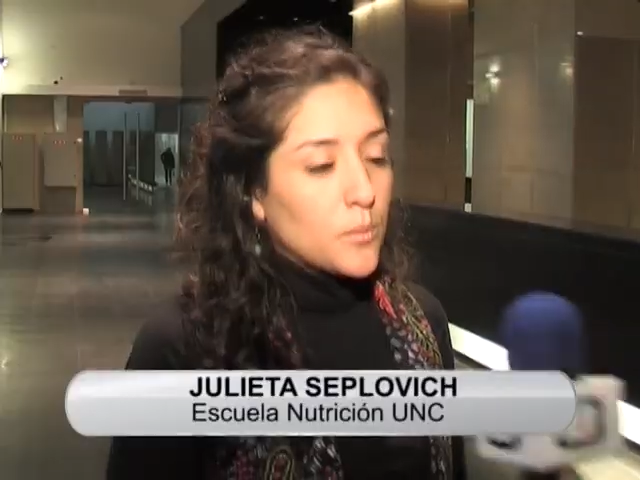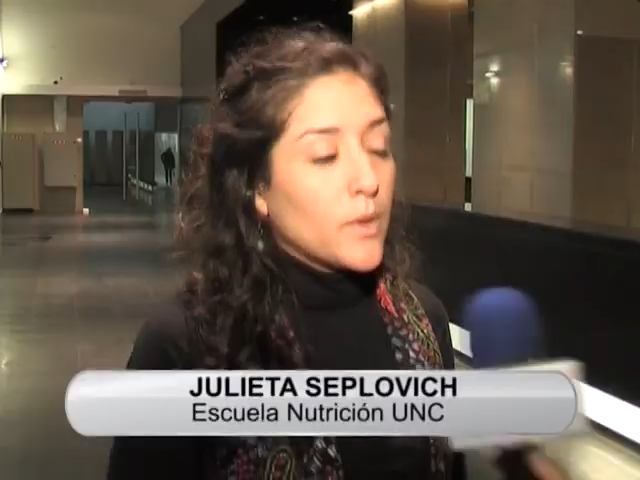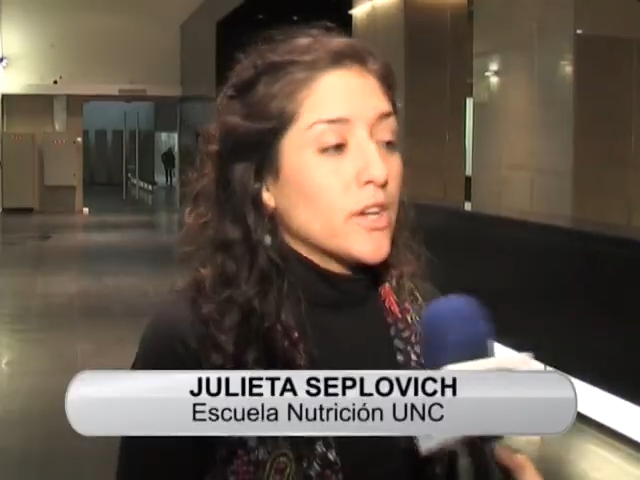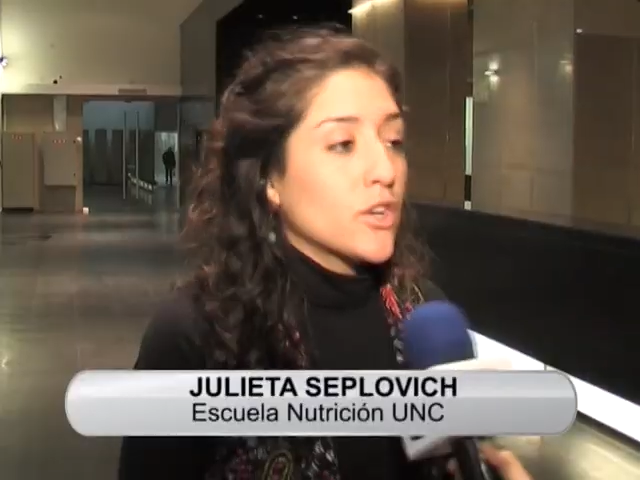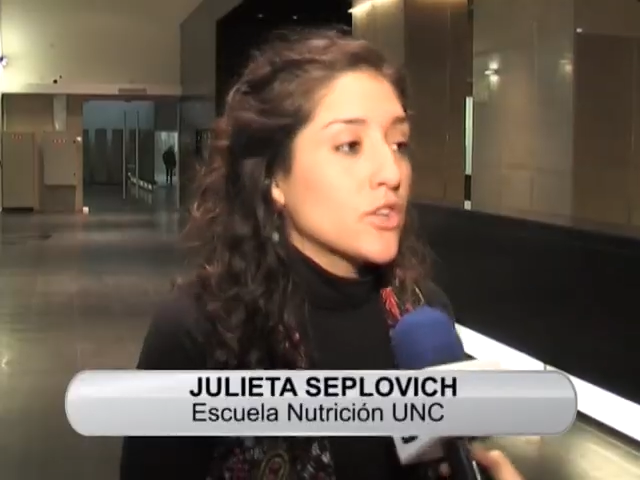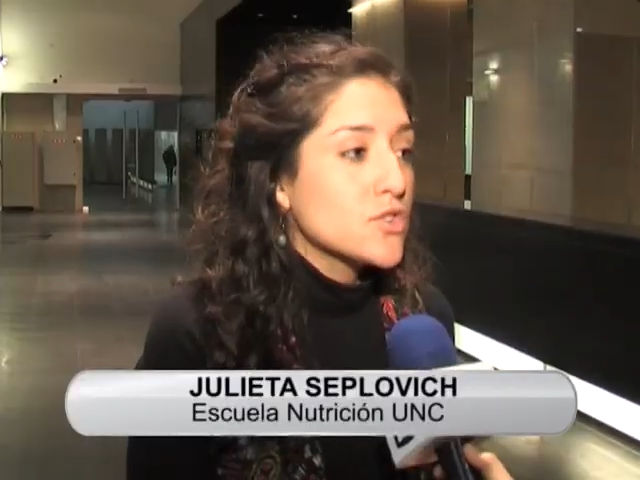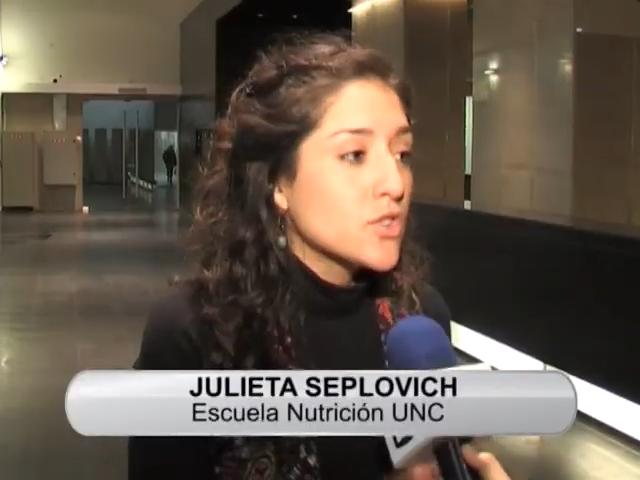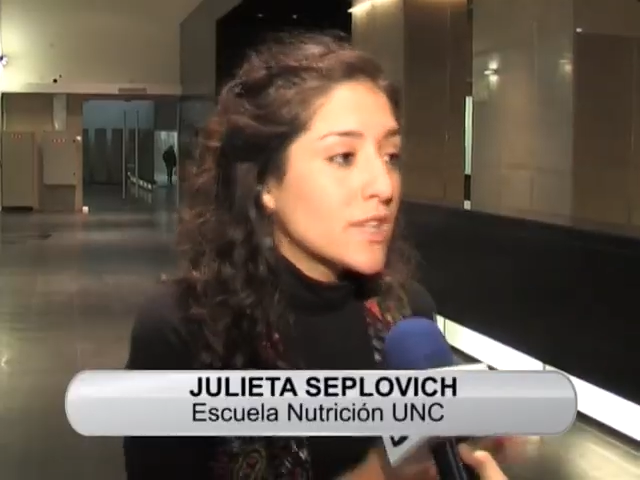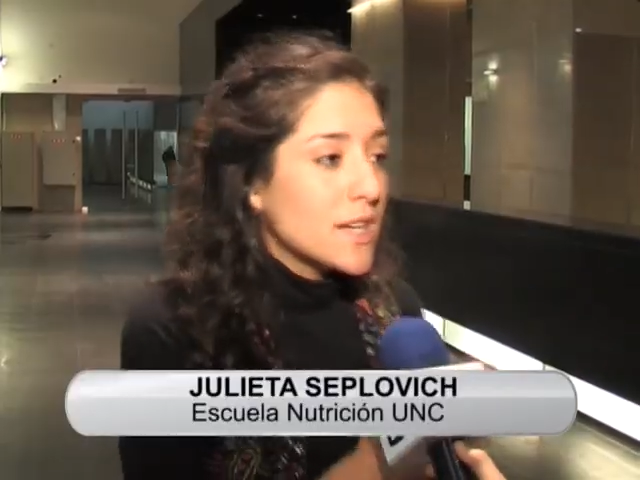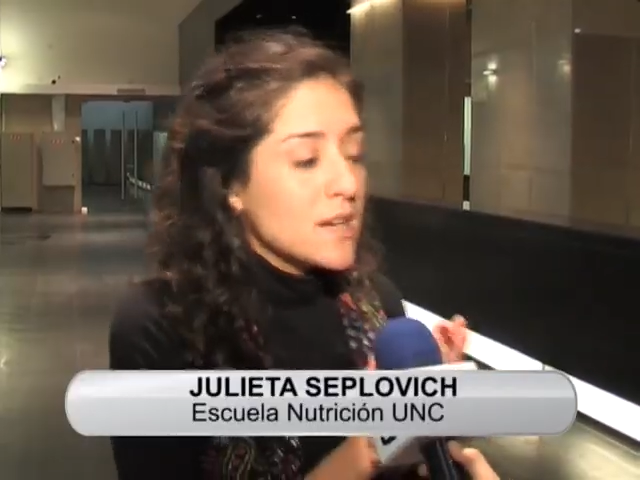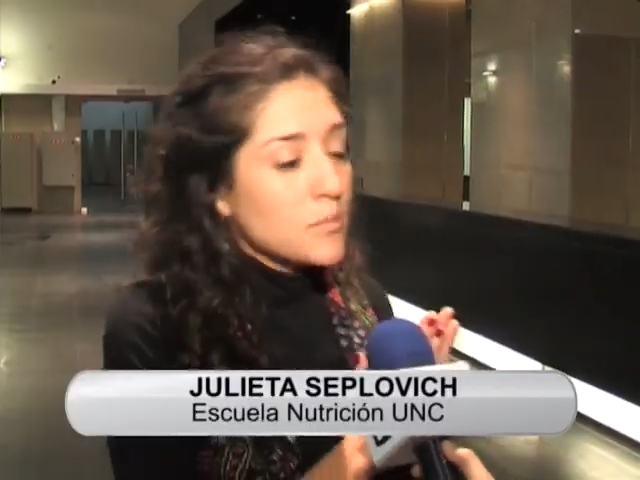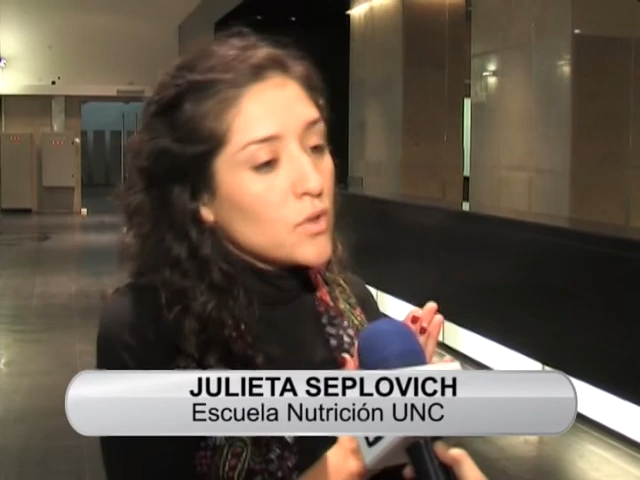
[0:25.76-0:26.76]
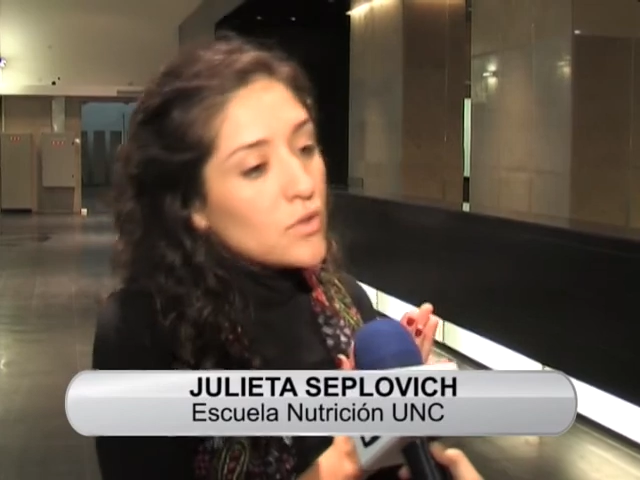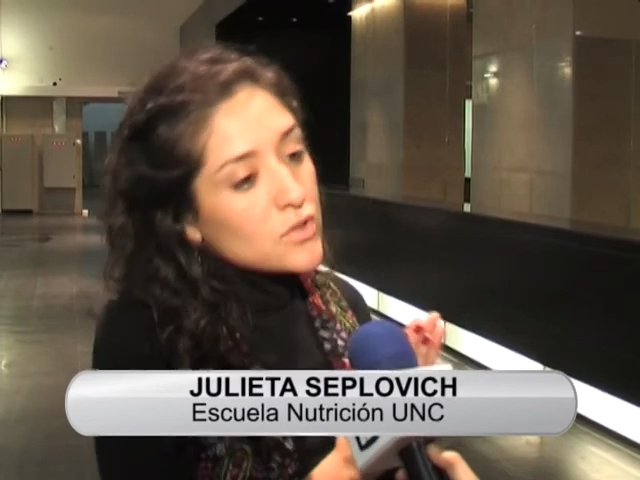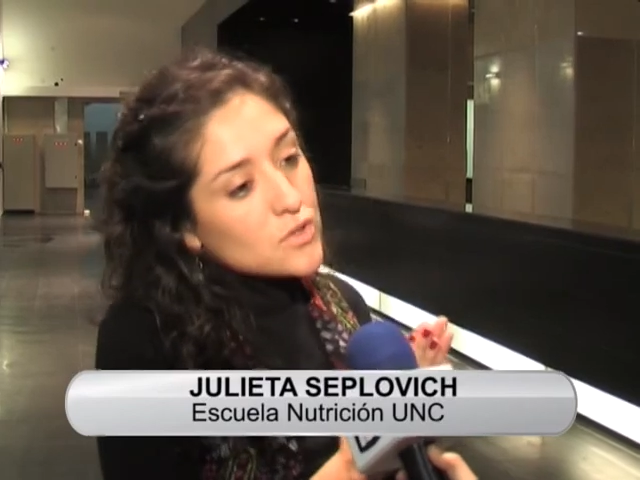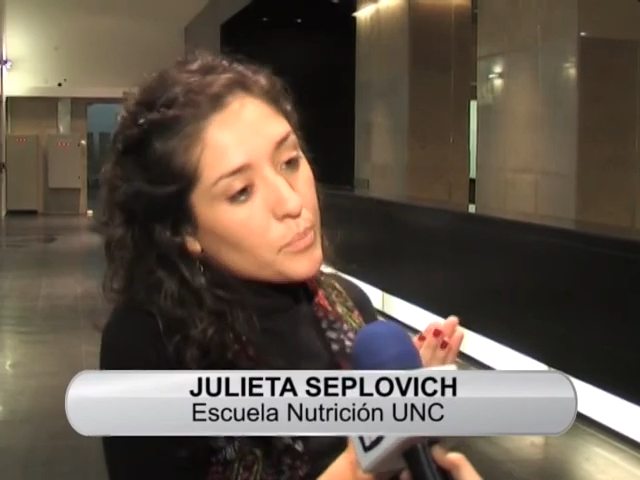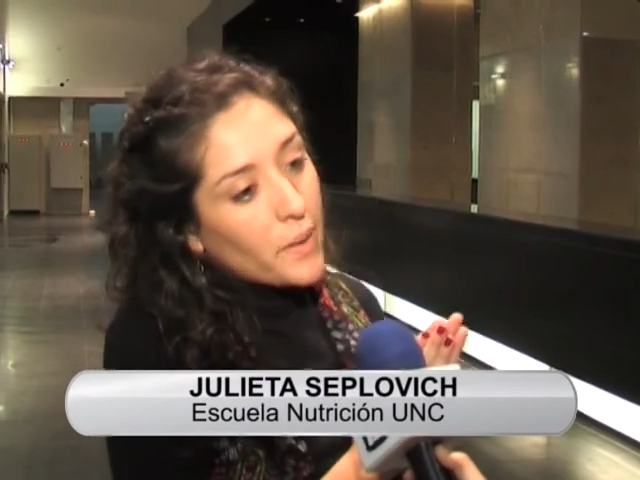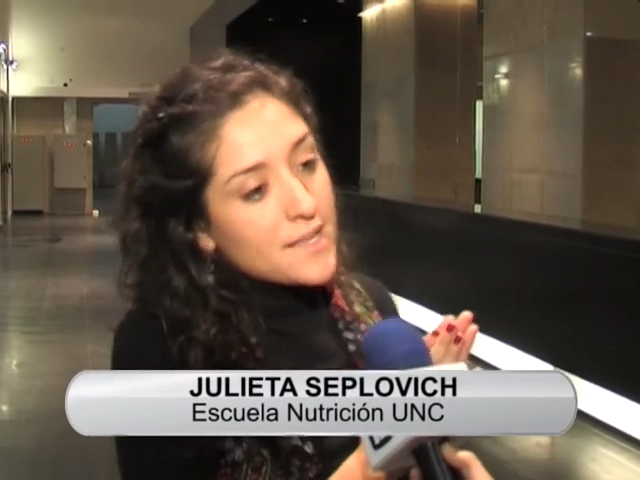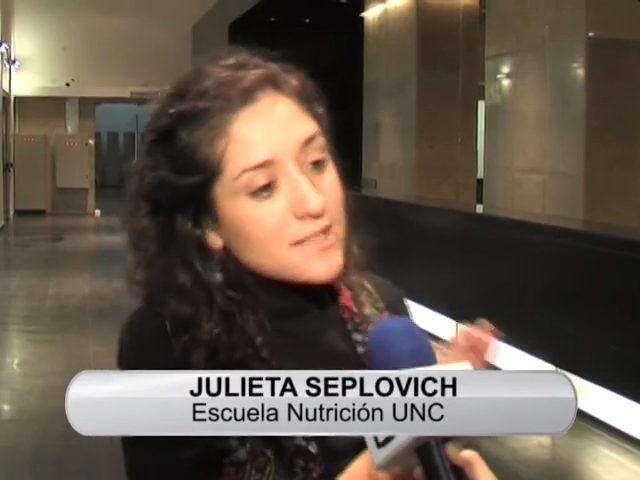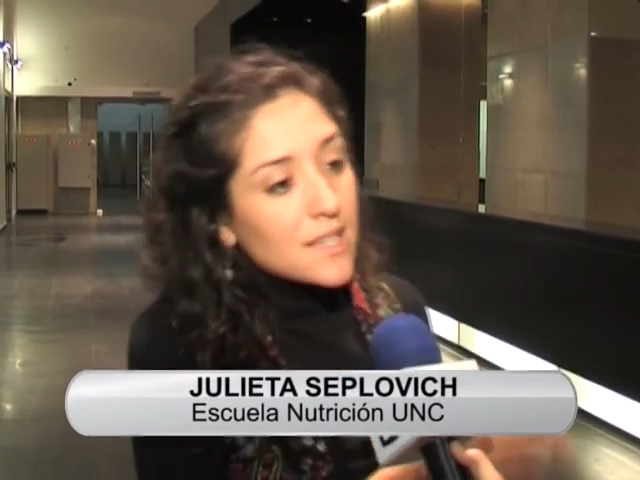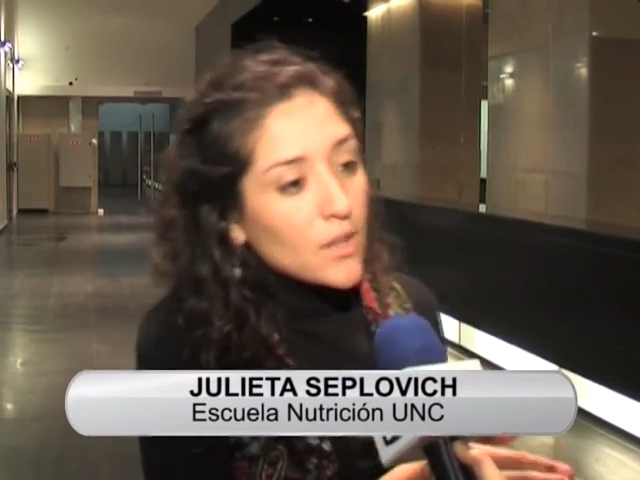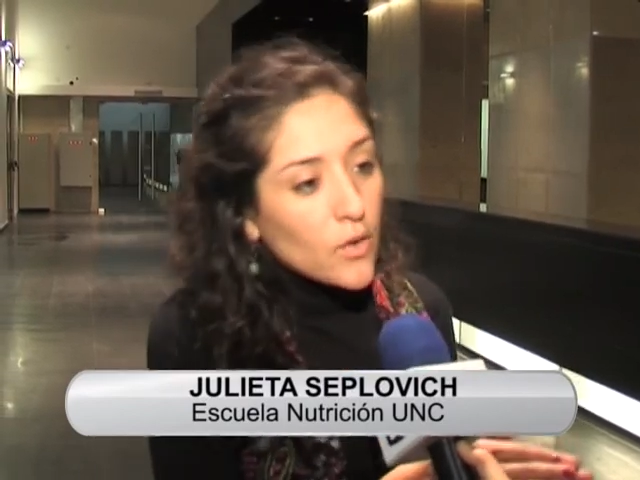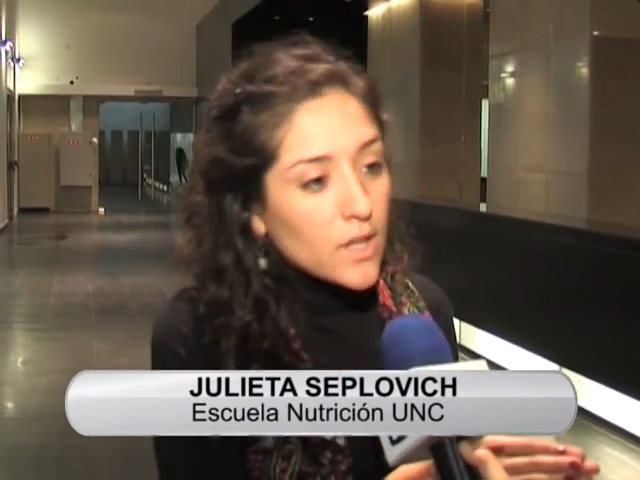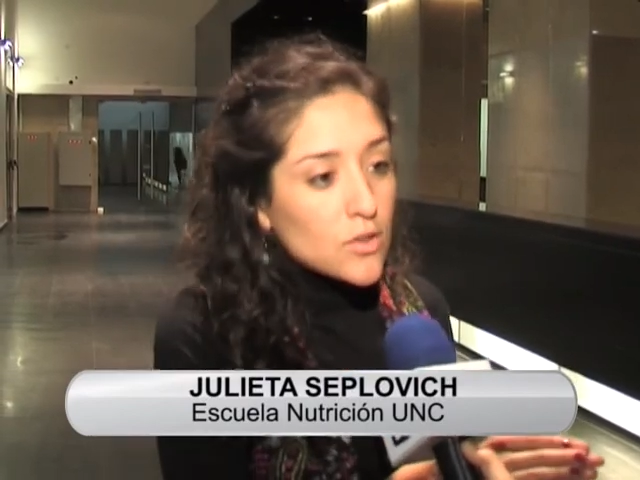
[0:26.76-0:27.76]
Bueno, nosotros hemos
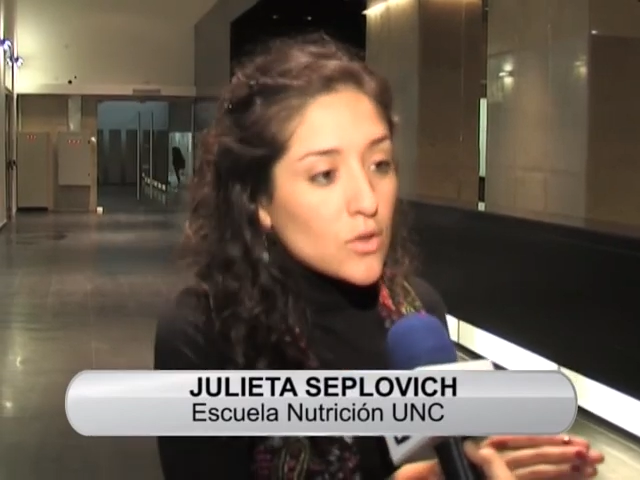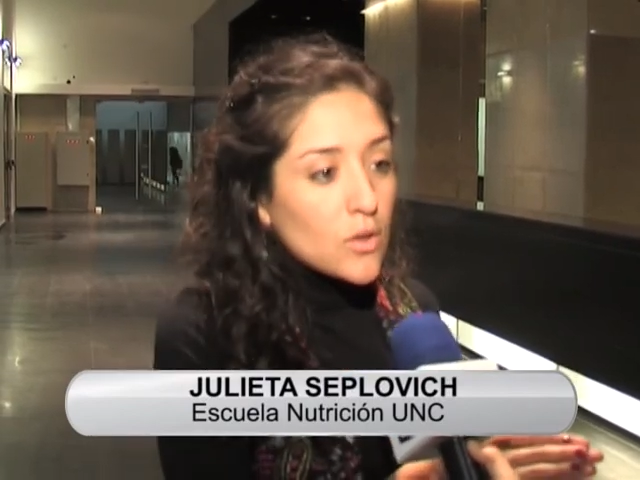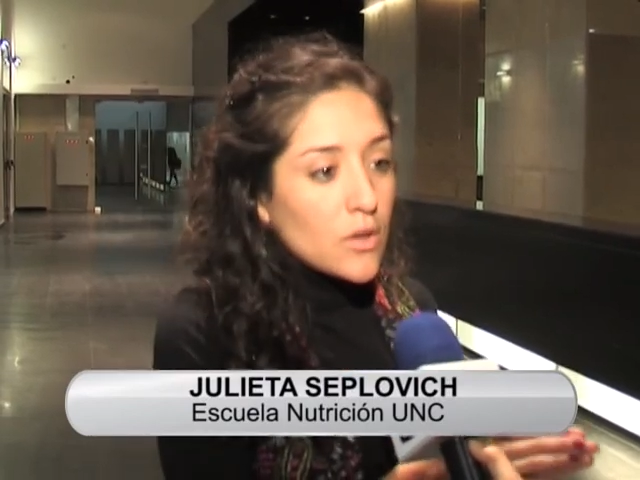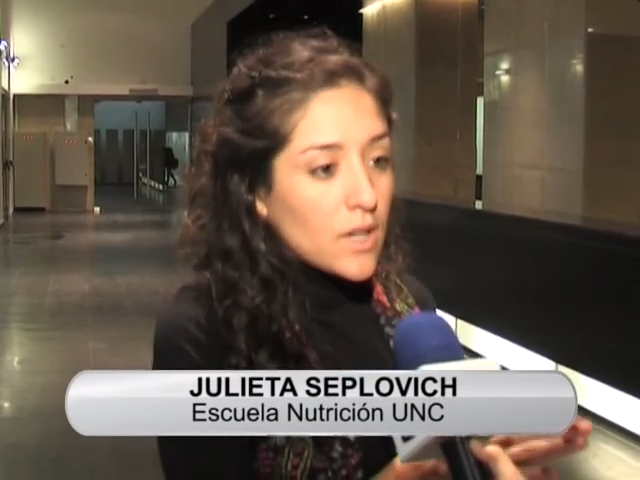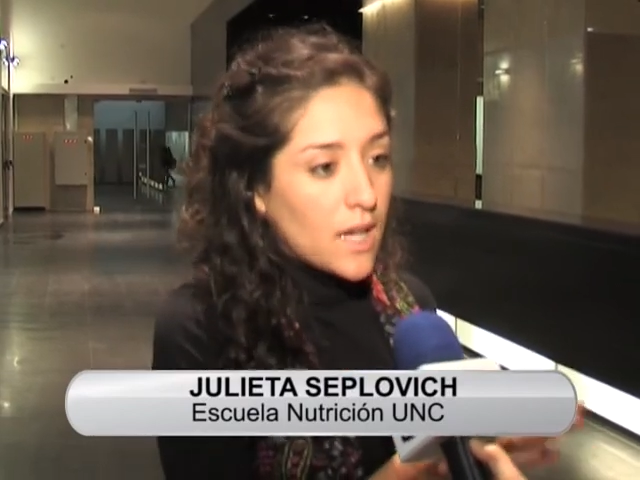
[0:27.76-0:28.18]
pensado esto